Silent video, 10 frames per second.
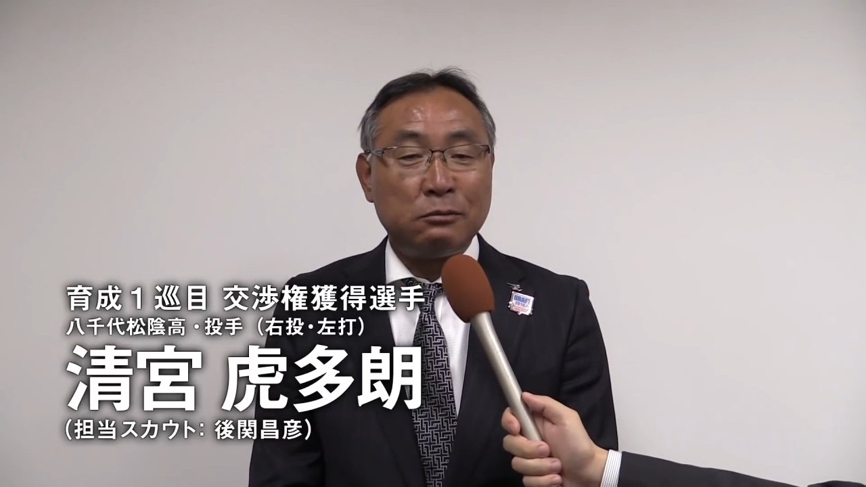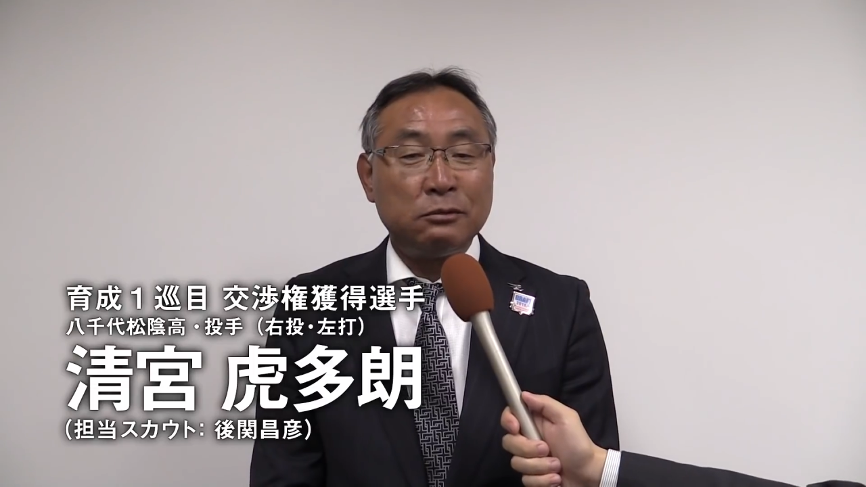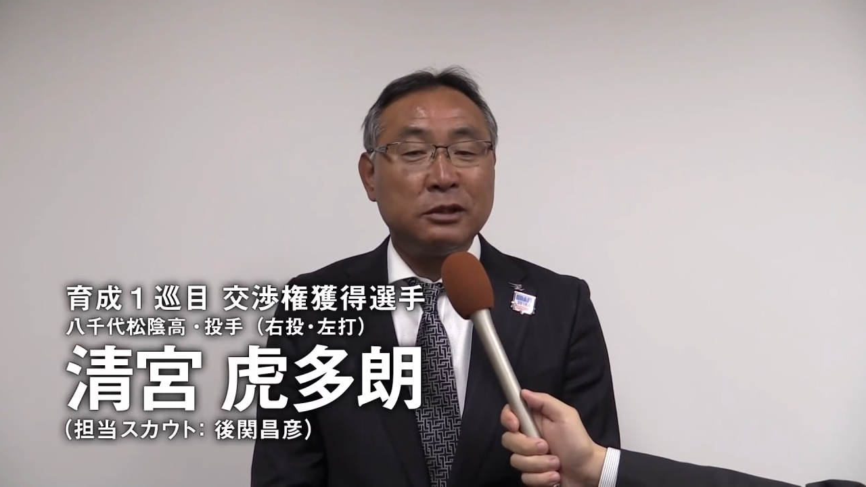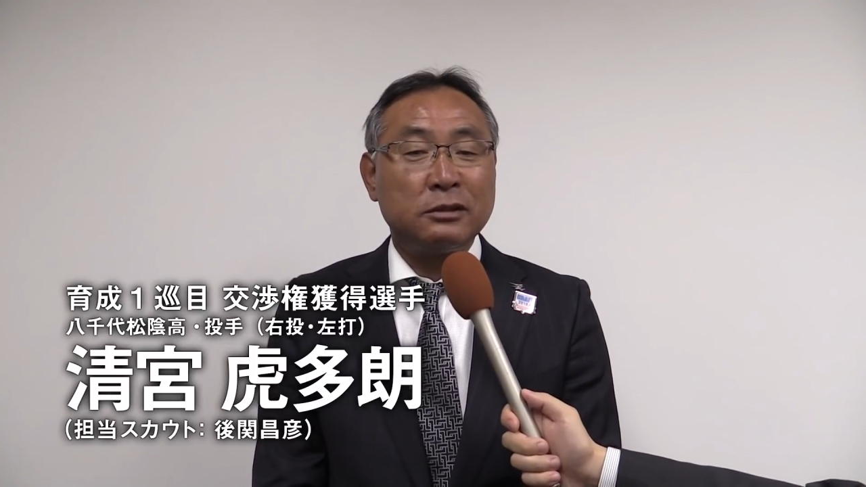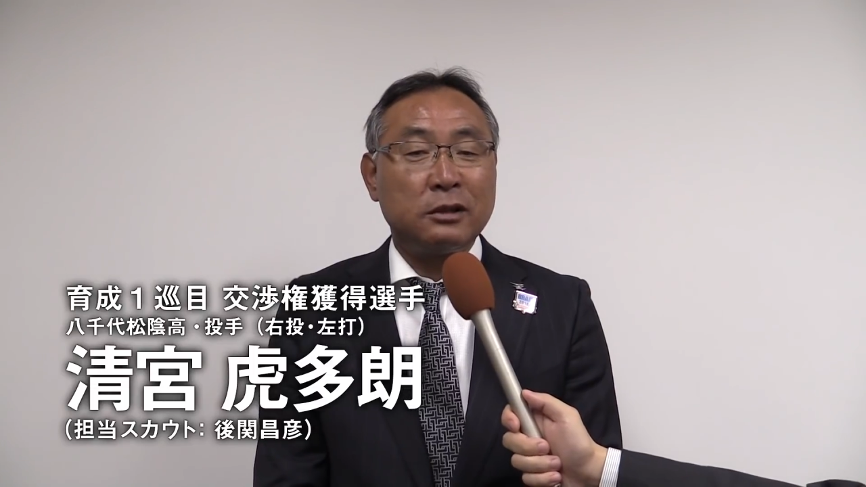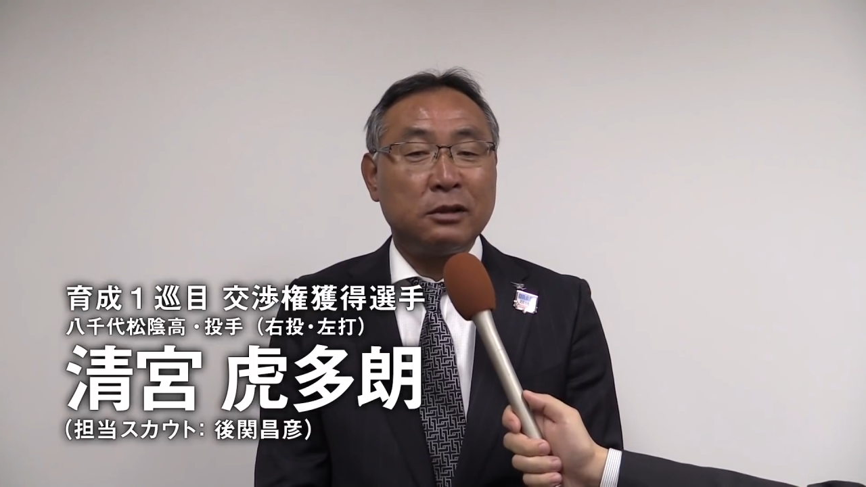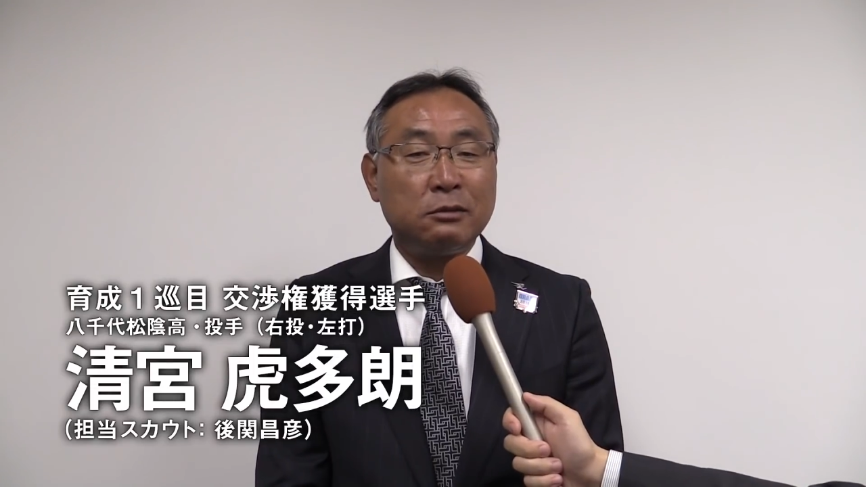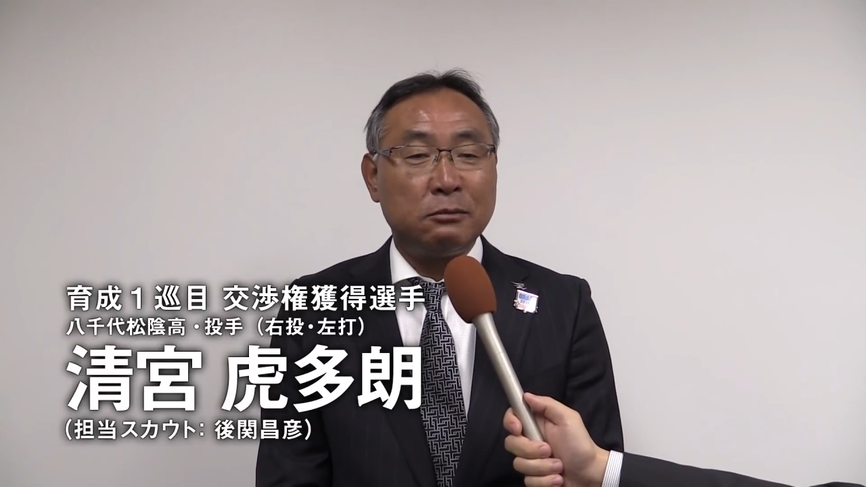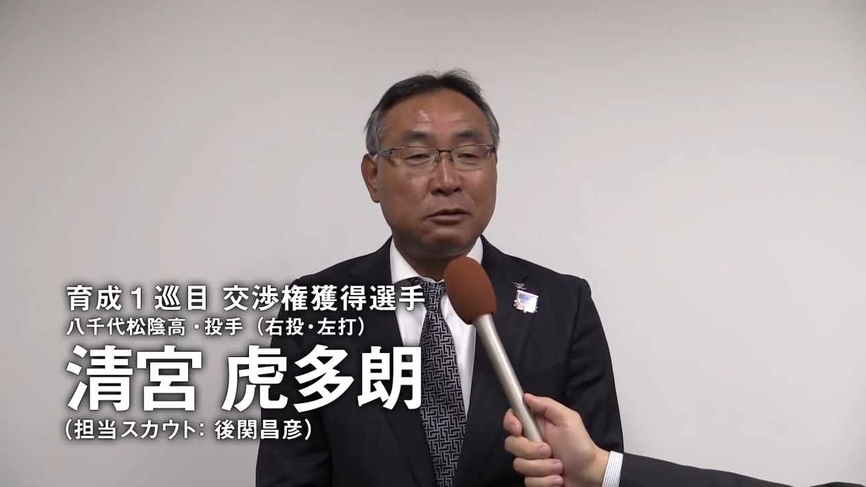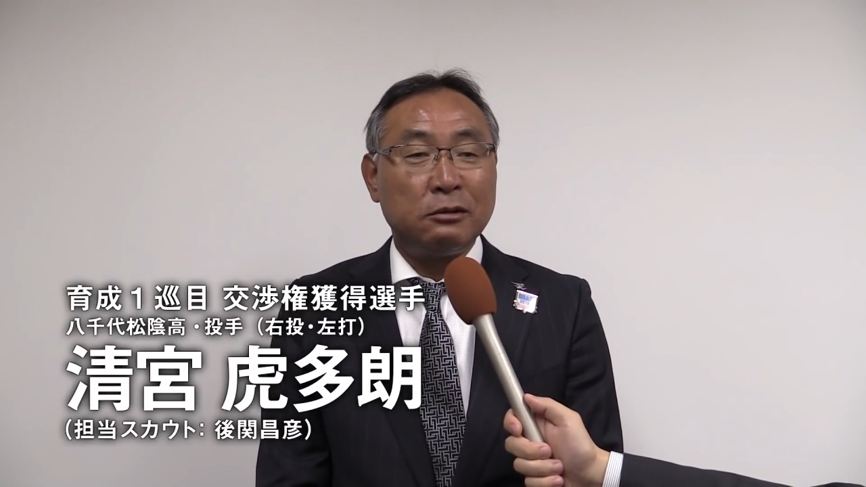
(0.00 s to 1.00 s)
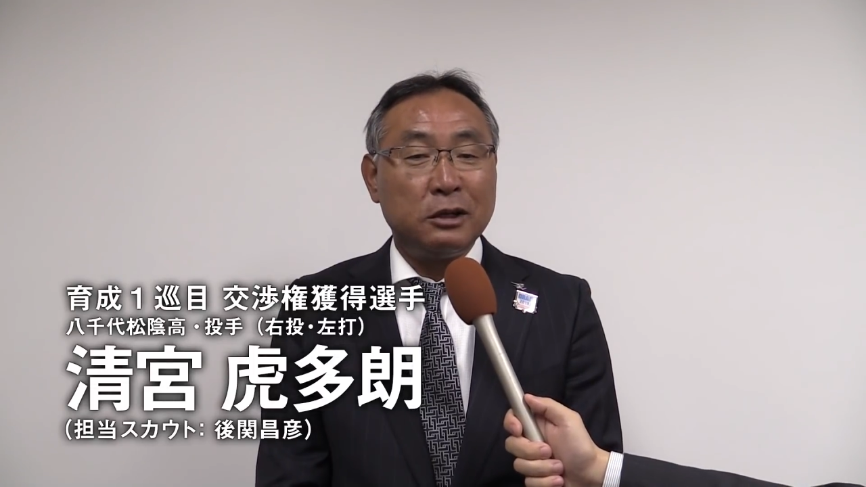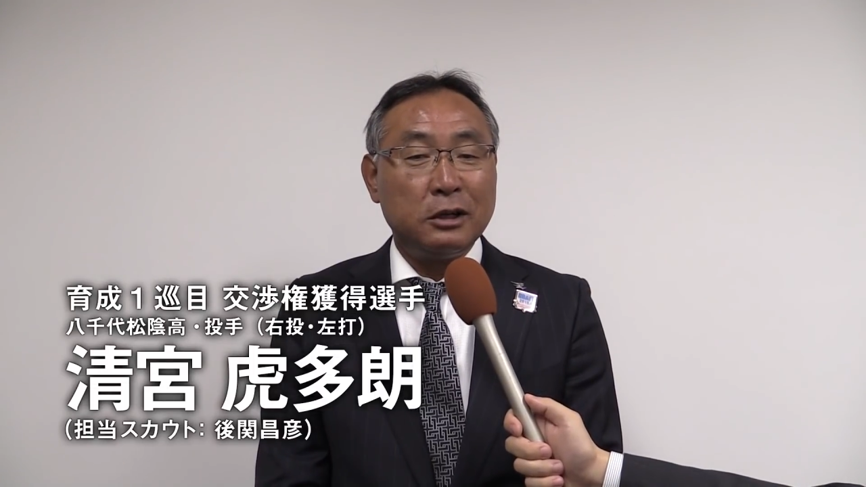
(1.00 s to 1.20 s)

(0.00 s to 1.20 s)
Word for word: 思うんですけれども